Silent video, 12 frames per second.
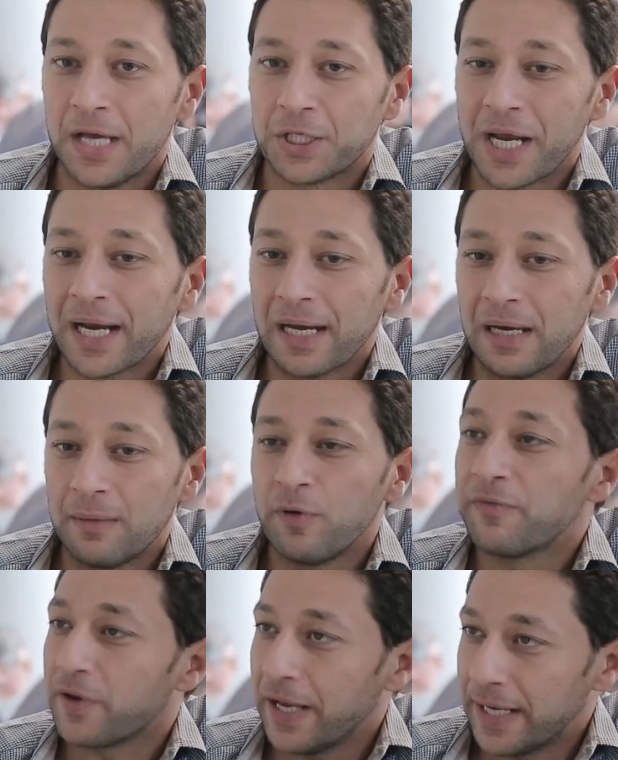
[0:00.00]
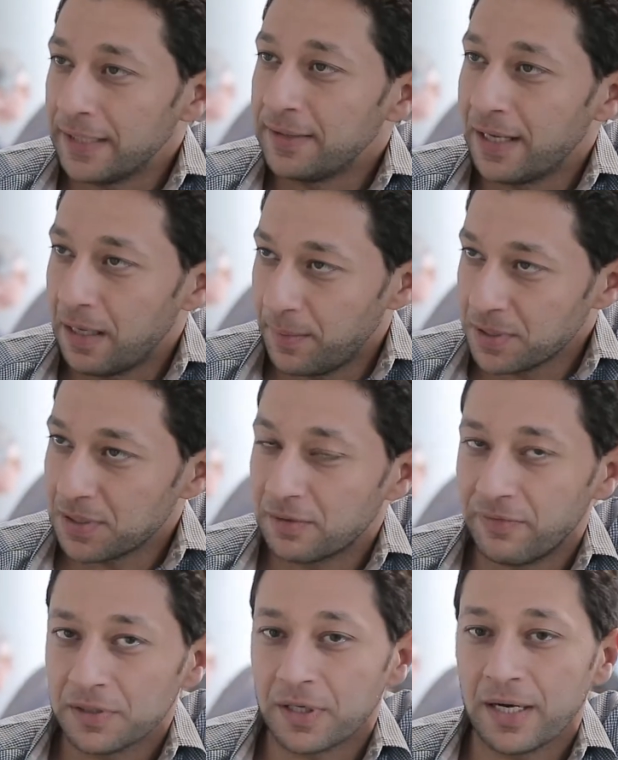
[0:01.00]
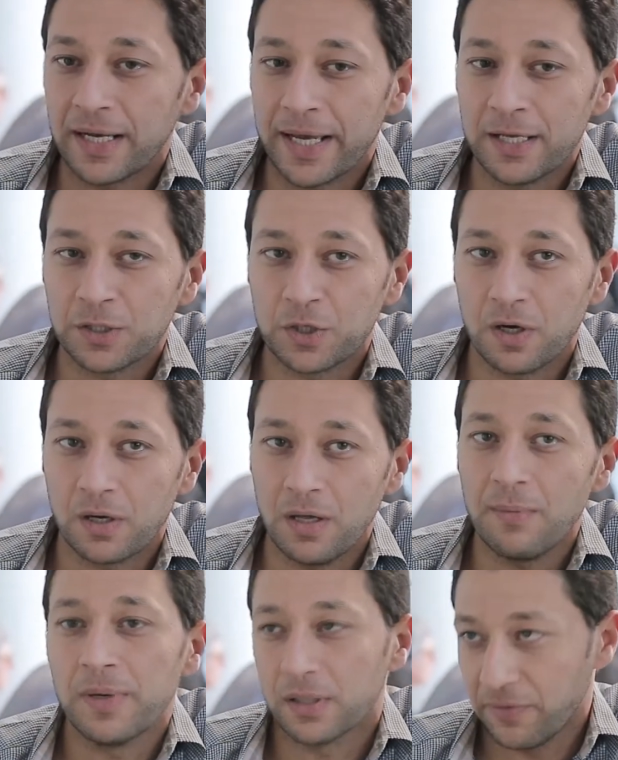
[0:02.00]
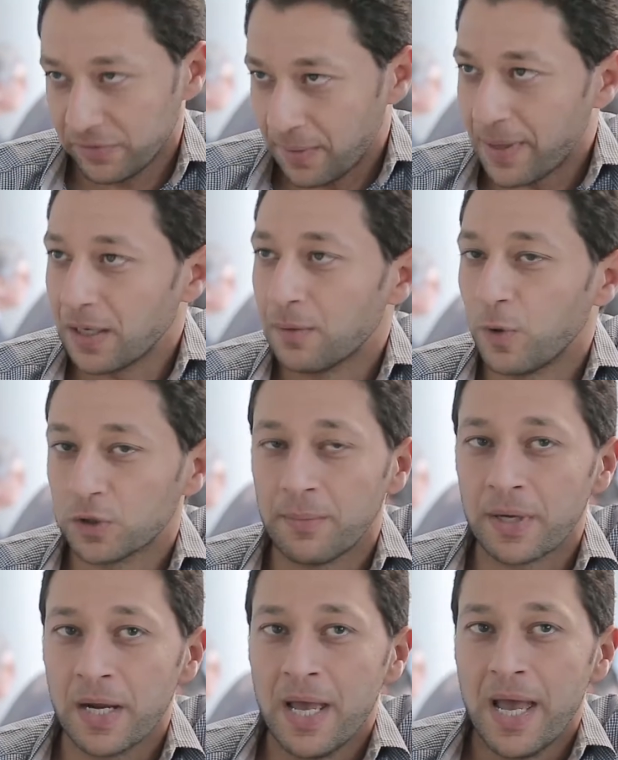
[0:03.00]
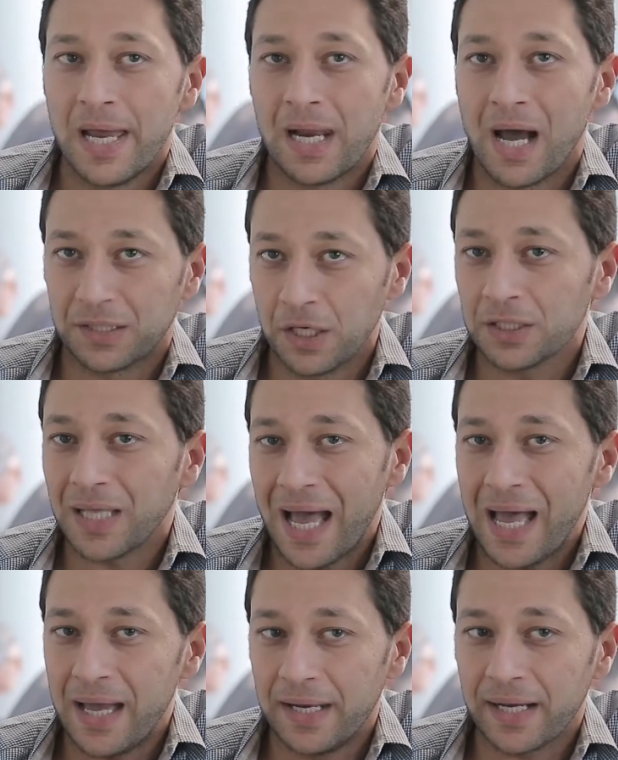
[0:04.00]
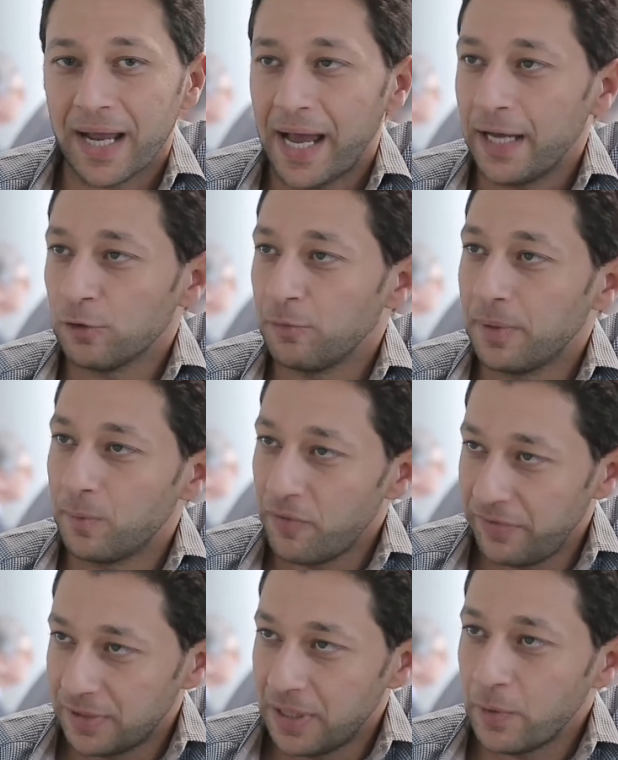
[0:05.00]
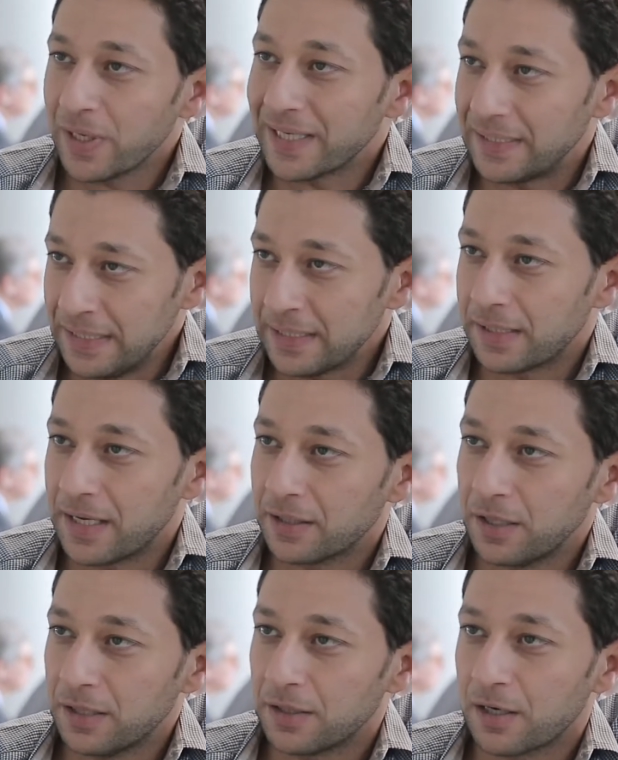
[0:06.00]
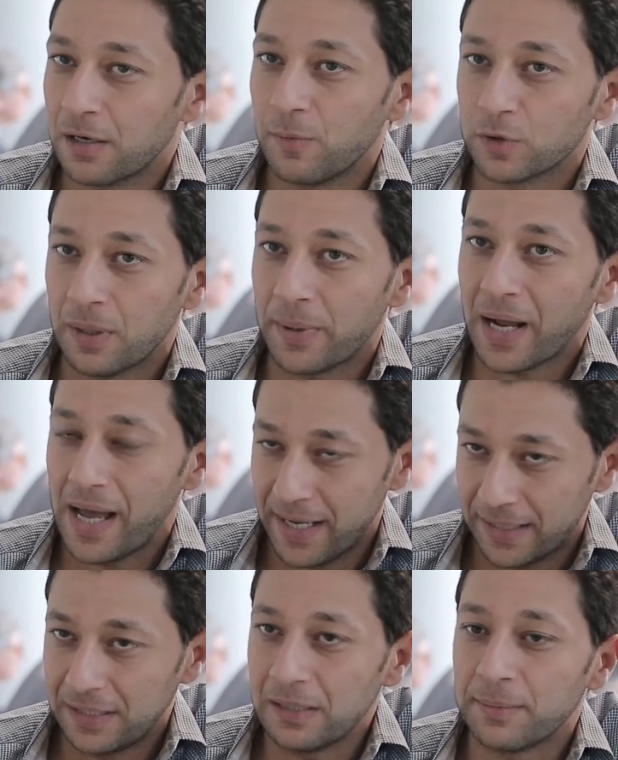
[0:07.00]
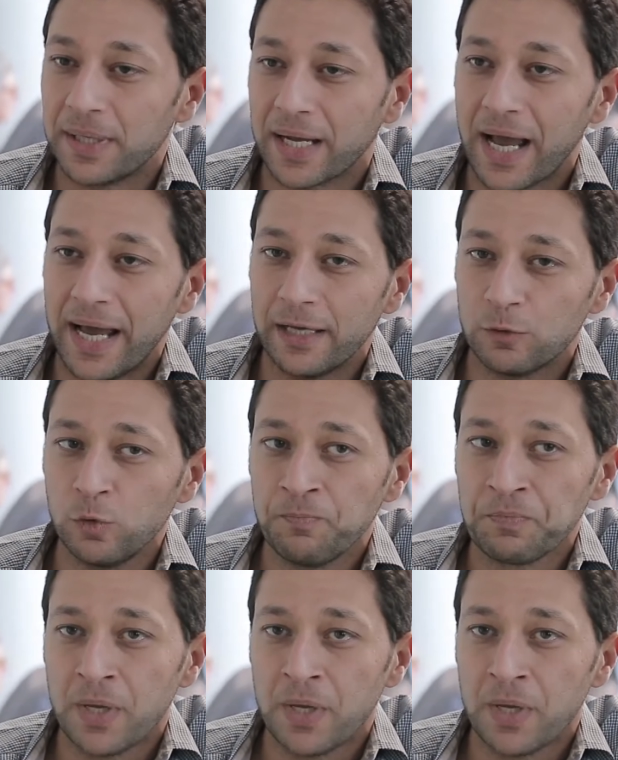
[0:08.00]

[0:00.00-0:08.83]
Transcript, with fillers: شكل مفرح جدا لمصر في الفتره اللي جايه ان شاء الله بالاضافه طبعا للمؤتمر اللي اعتقد حقق نجاحاته من موافقه دول كتير انها تحضر المؤتمر حقق كتير من نجاحاته